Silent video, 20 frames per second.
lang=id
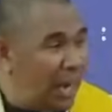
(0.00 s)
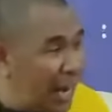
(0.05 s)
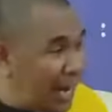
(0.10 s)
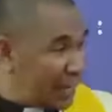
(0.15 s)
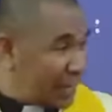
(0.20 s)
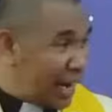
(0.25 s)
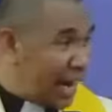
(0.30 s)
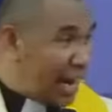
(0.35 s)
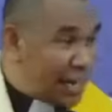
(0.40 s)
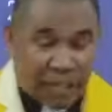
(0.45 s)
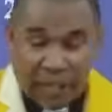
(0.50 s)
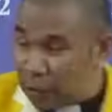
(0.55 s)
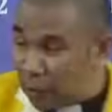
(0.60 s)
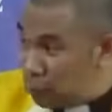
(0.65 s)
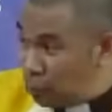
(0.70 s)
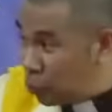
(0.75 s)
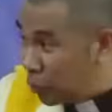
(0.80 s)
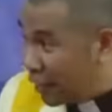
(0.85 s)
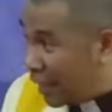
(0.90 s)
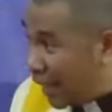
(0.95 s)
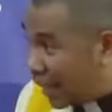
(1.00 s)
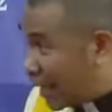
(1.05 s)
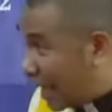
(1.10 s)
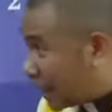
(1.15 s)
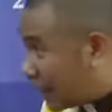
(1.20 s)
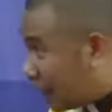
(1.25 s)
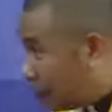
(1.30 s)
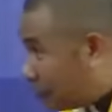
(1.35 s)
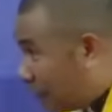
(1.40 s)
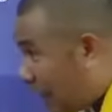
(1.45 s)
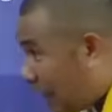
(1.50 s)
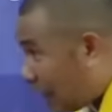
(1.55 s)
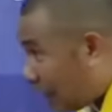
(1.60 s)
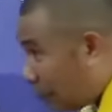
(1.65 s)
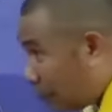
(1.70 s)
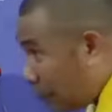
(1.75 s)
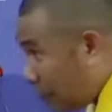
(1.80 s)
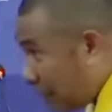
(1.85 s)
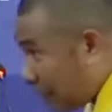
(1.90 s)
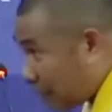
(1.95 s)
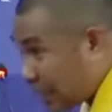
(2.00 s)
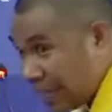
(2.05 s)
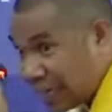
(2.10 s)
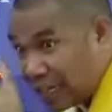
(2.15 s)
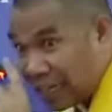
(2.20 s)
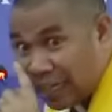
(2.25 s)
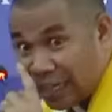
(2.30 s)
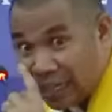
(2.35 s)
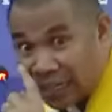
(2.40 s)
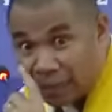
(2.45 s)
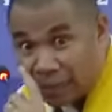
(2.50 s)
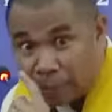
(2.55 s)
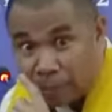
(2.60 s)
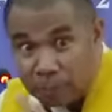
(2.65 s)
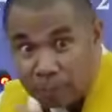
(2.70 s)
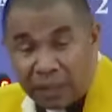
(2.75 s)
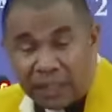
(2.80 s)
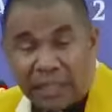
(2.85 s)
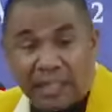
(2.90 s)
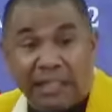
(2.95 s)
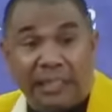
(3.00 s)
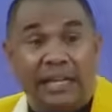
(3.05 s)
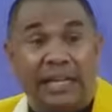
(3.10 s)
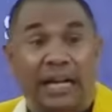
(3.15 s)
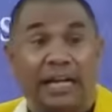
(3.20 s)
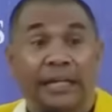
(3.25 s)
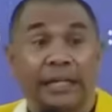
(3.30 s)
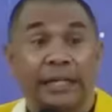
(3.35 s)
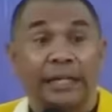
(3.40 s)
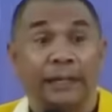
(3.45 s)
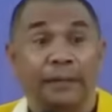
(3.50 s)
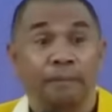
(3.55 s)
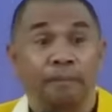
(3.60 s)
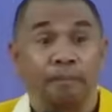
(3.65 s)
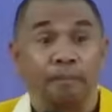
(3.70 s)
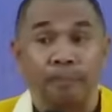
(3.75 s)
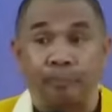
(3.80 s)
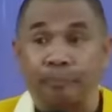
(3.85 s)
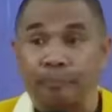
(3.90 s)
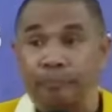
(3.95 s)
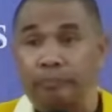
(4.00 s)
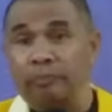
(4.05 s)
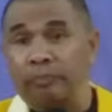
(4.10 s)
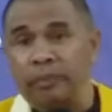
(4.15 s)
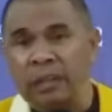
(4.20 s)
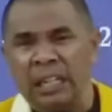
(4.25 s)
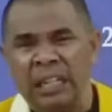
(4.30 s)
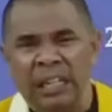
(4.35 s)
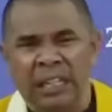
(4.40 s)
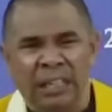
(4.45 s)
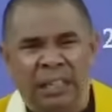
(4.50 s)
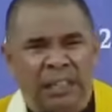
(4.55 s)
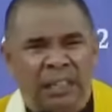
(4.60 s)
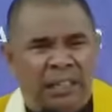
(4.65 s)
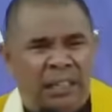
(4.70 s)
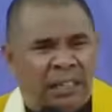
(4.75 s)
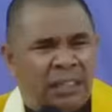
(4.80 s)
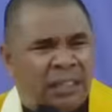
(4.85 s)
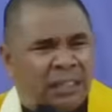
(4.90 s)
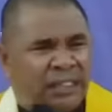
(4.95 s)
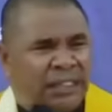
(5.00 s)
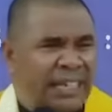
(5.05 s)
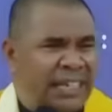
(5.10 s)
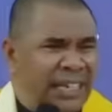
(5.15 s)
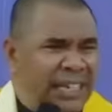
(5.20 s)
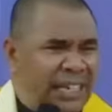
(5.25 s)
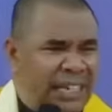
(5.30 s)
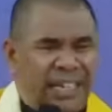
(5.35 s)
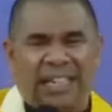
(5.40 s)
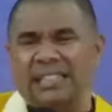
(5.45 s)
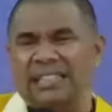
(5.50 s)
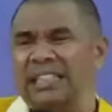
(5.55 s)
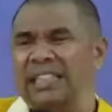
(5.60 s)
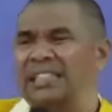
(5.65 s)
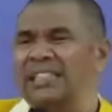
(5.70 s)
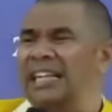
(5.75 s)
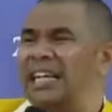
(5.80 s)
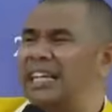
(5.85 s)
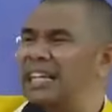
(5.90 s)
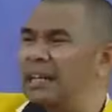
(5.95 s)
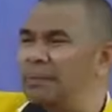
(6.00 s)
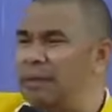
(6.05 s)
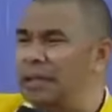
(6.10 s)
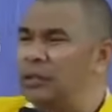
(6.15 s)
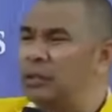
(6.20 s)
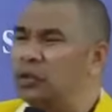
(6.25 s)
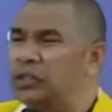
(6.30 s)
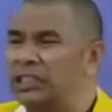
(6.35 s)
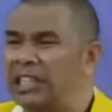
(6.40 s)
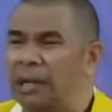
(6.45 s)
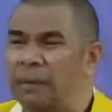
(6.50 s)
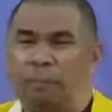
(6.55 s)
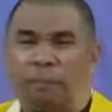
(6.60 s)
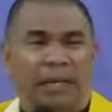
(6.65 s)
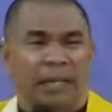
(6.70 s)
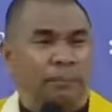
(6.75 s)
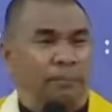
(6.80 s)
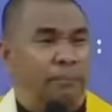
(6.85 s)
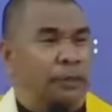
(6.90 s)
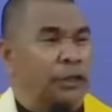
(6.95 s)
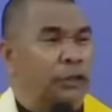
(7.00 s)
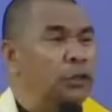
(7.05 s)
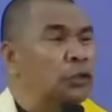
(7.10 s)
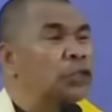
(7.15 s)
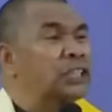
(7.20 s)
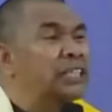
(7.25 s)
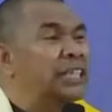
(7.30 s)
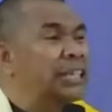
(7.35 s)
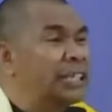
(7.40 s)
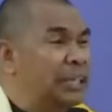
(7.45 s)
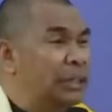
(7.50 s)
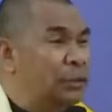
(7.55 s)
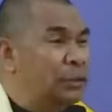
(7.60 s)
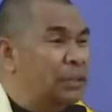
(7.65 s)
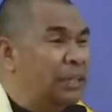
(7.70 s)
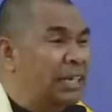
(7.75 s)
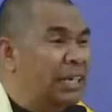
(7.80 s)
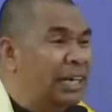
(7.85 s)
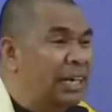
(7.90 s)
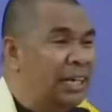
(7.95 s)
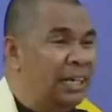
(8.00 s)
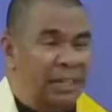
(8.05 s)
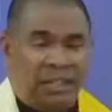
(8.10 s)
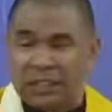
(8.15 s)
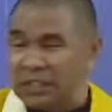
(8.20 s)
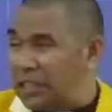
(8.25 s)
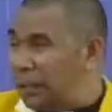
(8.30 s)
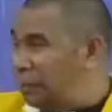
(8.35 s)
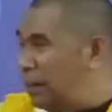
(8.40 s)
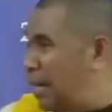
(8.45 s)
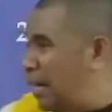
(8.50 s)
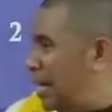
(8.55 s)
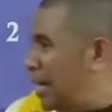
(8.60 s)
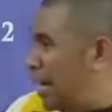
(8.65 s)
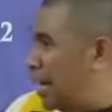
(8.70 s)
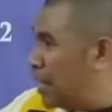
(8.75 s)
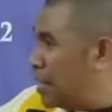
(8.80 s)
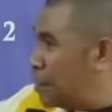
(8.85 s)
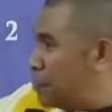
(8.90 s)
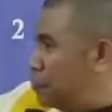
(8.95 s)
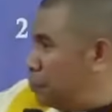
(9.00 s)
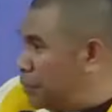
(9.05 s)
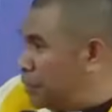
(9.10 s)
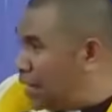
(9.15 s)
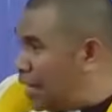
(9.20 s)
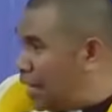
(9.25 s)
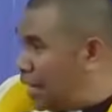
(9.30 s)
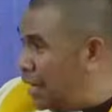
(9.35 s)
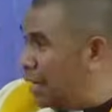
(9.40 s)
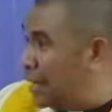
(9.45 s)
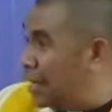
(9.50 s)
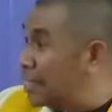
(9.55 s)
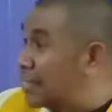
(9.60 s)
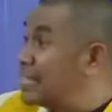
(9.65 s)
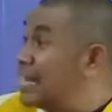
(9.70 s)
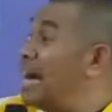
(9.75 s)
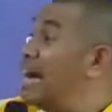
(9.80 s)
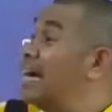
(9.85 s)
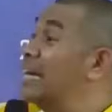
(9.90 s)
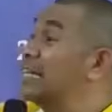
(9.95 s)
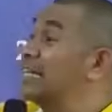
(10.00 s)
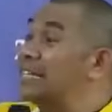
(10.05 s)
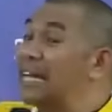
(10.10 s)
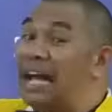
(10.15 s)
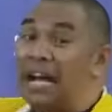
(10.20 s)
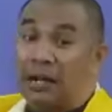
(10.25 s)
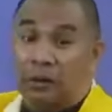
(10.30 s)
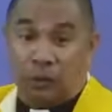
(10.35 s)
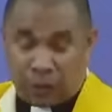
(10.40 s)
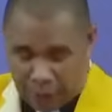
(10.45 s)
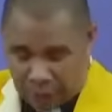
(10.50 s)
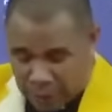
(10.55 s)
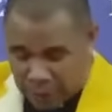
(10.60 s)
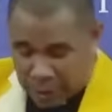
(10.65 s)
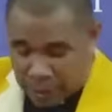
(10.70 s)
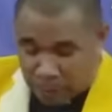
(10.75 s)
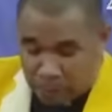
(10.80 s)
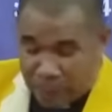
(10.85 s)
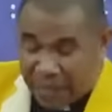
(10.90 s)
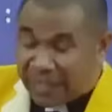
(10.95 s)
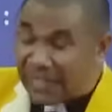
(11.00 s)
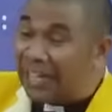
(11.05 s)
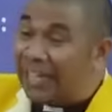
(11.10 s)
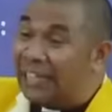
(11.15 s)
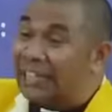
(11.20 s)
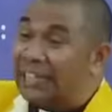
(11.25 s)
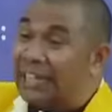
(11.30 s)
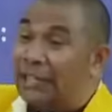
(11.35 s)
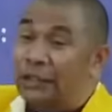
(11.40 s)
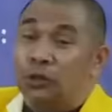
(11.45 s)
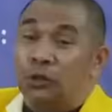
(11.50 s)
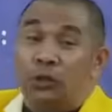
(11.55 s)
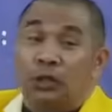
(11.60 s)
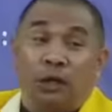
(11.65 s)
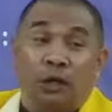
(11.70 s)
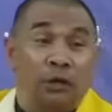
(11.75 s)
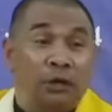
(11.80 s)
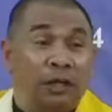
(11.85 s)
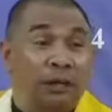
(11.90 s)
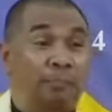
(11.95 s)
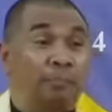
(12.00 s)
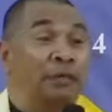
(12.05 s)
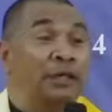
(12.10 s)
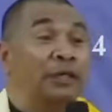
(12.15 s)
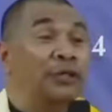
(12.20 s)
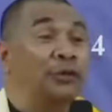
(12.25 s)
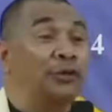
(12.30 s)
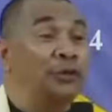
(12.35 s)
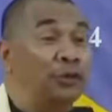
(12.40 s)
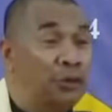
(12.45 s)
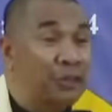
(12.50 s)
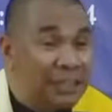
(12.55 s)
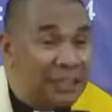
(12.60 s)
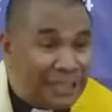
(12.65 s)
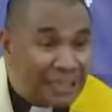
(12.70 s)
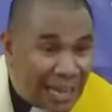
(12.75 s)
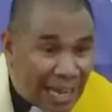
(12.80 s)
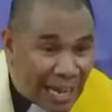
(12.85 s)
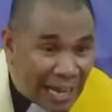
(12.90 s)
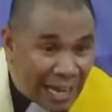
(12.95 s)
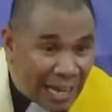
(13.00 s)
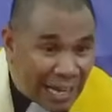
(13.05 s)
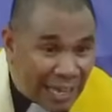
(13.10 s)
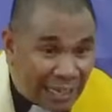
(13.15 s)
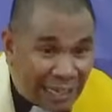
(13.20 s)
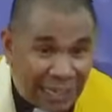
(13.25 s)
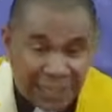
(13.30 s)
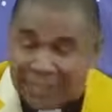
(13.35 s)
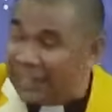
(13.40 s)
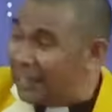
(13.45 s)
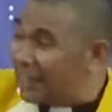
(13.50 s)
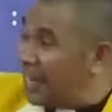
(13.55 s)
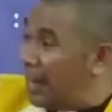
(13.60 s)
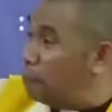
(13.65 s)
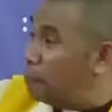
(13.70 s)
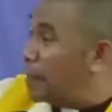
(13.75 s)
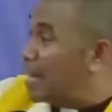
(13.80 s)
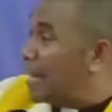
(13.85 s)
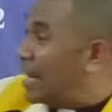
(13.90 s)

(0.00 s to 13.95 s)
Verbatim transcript: Ada anak muda datang bilang kepada saya, pendeta Yandi, saya rasa saya manusia paling berdosa di dunia. Saya bilang anak muda jangan takut, pendeta juga orang berdosa. Tapi